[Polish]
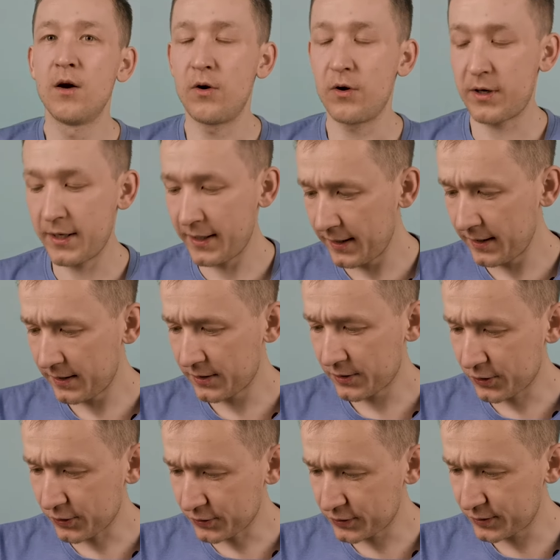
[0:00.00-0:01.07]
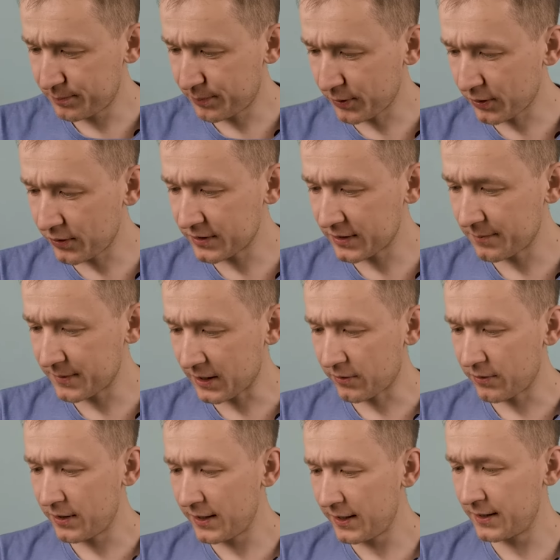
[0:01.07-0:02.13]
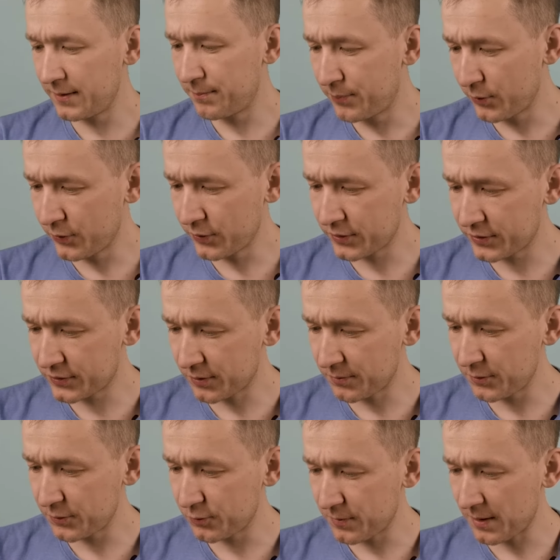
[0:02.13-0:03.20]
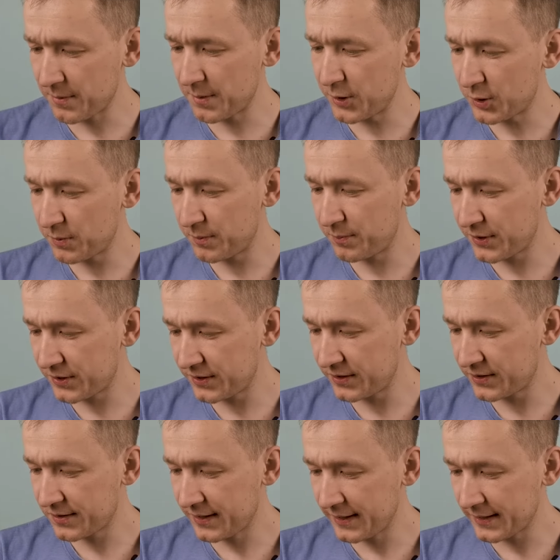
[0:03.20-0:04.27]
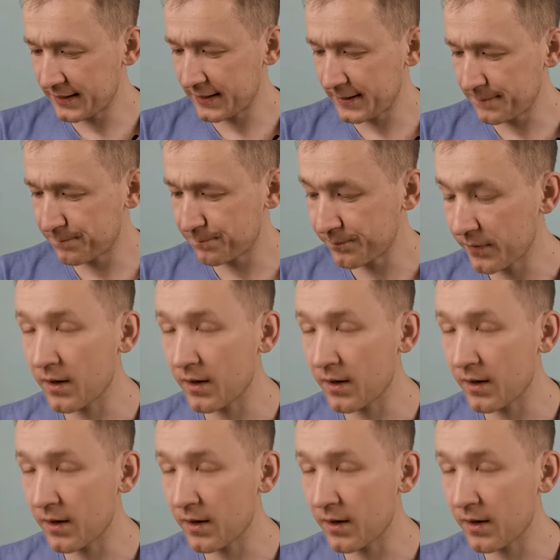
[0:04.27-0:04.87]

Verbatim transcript: Ok, to spoglądam na kolejny punkt. Co my tu mamy? Mieliśmy prysznic, toaletę.